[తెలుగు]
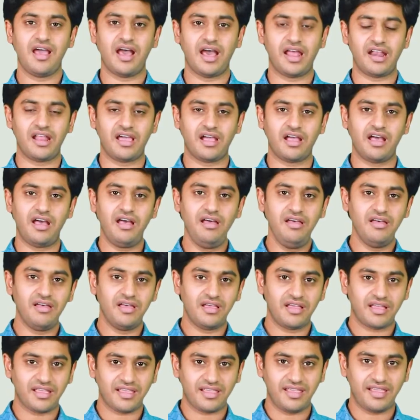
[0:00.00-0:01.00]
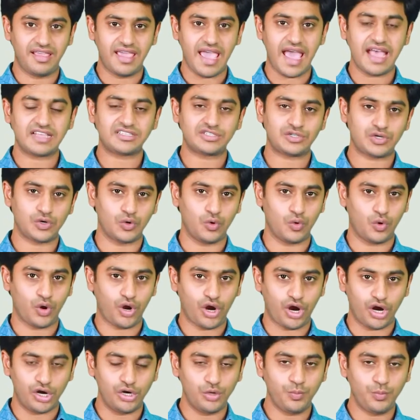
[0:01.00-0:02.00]
అనగా గ్యాస్ట్రో
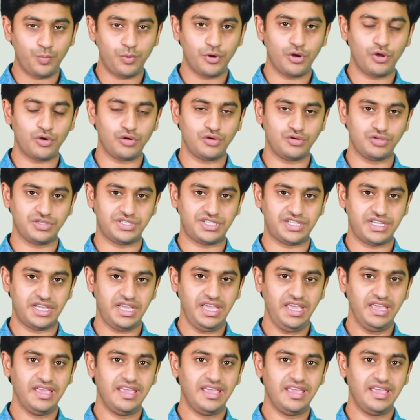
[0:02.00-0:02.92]
కడుపులో నుంచి